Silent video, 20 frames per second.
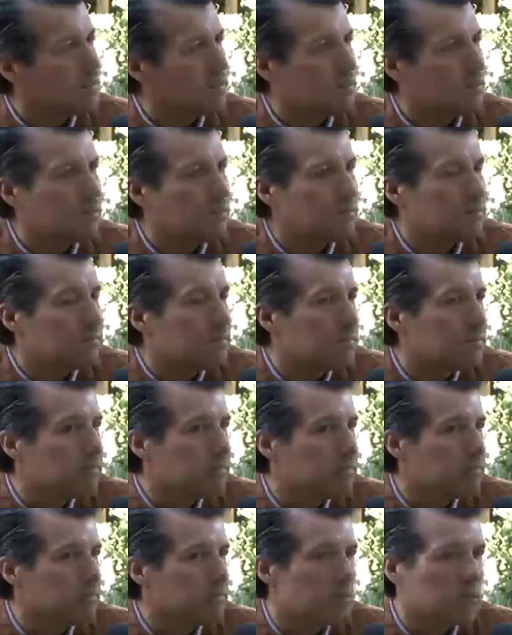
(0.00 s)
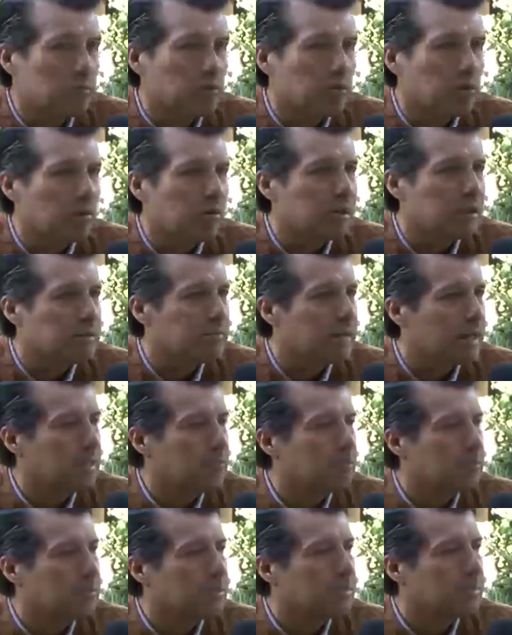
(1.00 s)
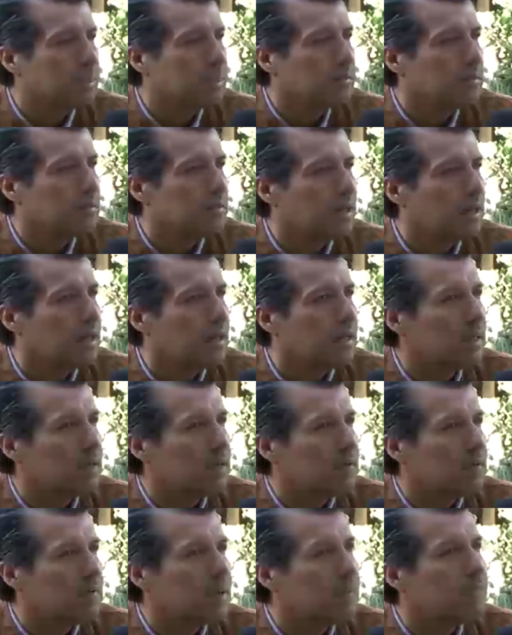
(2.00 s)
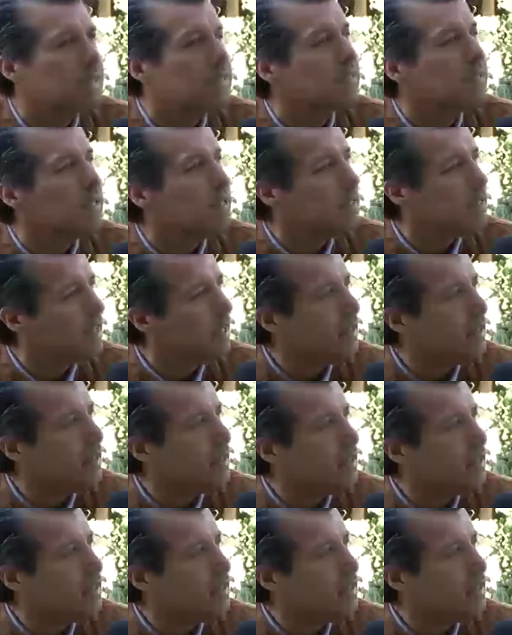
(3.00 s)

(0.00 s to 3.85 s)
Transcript: Digo, con todo respeto, pues se me hace una, mezquindad